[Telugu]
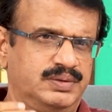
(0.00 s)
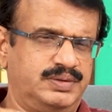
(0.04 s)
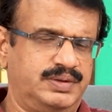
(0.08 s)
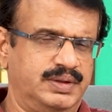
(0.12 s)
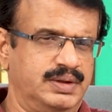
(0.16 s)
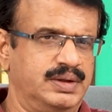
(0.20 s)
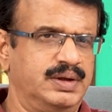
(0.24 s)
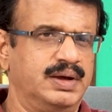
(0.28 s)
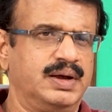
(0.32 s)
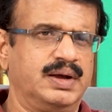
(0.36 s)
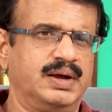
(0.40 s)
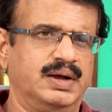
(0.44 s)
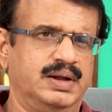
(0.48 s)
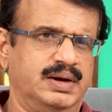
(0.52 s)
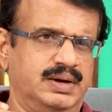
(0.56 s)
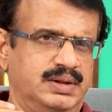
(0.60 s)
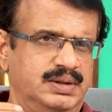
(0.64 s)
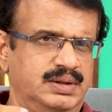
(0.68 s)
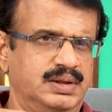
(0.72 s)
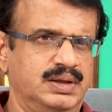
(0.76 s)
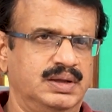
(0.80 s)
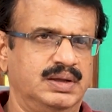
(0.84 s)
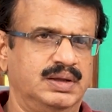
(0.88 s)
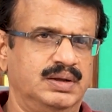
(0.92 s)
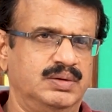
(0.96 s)
సింగింగ్
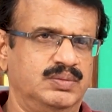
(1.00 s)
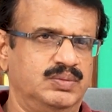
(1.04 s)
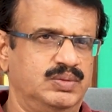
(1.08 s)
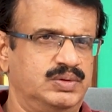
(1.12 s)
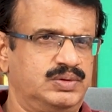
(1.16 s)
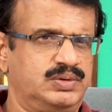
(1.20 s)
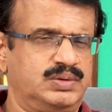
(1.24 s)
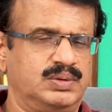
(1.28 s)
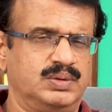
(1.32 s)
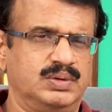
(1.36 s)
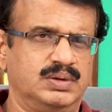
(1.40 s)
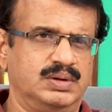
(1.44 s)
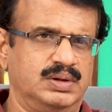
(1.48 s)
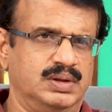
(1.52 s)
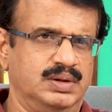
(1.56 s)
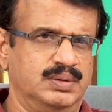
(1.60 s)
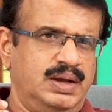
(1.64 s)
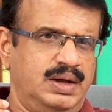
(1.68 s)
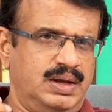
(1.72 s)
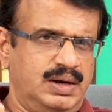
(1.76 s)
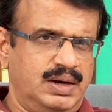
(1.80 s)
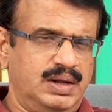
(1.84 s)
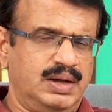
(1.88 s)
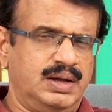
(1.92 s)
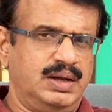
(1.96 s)
అనేది వస్తుంది
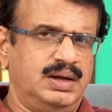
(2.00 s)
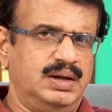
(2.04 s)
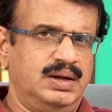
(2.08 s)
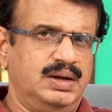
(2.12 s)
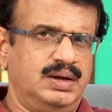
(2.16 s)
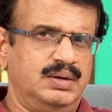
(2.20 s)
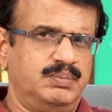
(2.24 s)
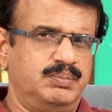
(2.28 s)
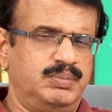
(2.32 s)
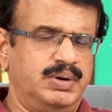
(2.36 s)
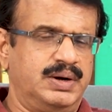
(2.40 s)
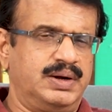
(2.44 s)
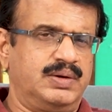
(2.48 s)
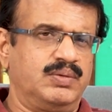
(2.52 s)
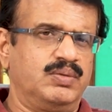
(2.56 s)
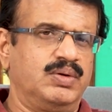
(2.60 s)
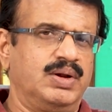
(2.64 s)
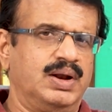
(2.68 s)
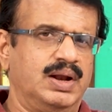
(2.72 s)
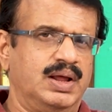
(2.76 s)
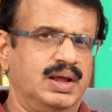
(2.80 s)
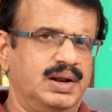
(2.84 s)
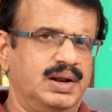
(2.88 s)
అలాగా బట్ వీళ్ళ